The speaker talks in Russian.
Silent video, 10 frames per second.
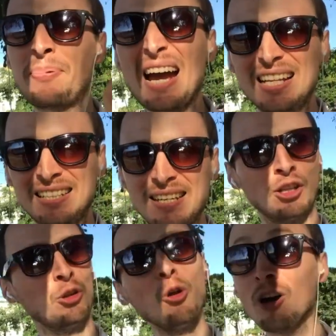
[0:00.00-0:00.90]
пятый.
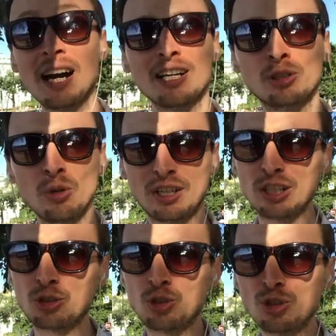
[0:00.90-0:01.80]
Но как
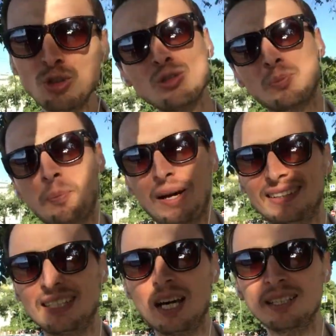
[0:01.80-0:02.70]
только чуть
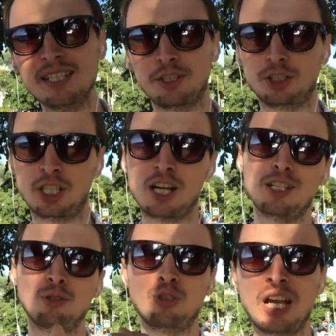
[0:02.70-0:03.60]
поддатый,
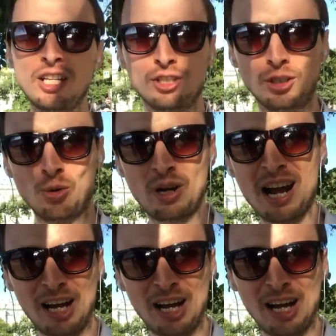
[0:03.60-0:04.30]
сразу тянется рука